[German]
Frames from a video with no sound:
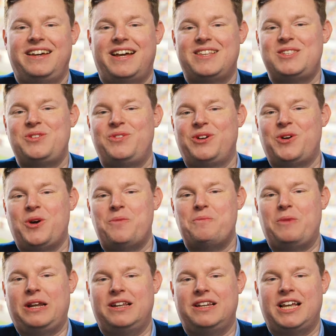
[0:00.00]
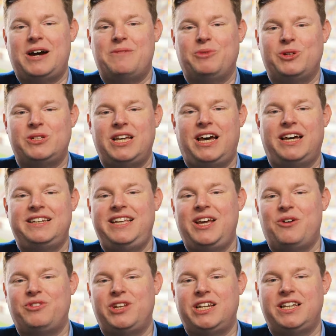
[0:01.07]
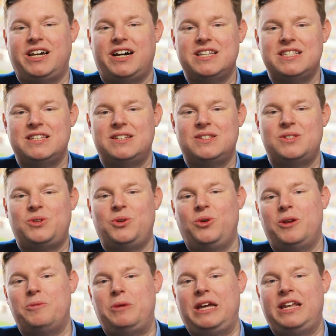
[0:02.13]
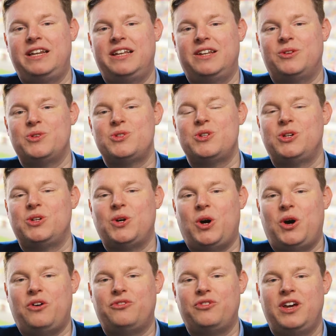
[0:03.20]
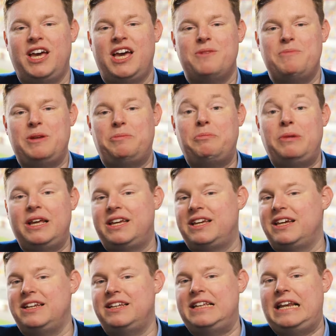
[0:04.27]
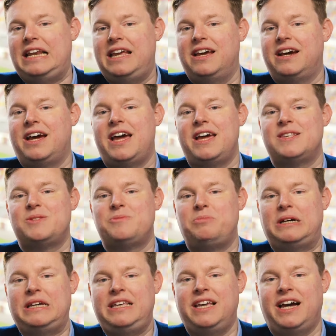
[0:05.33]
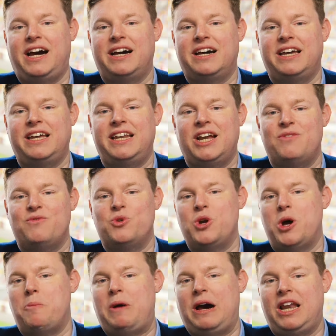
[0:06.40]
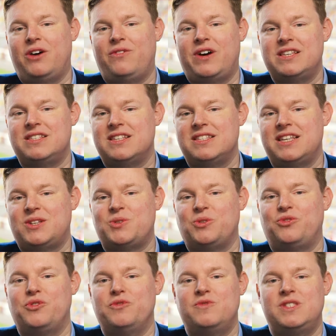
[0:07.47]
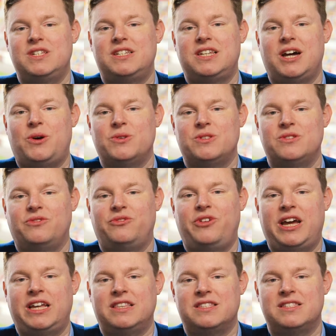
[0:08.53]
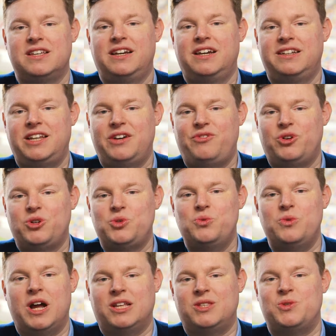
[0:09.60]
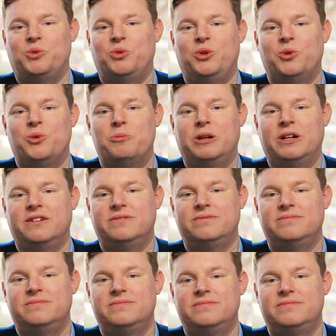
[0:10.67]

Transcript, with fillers: Herzlich willkommen, meine Damen und Herren, hier auf der Terrasse des Tulip Inn in Düsseldorf mit Blick in die leere Esprit Arena, wo normalerweise 56.000 Fans der Fortuna zujubeln.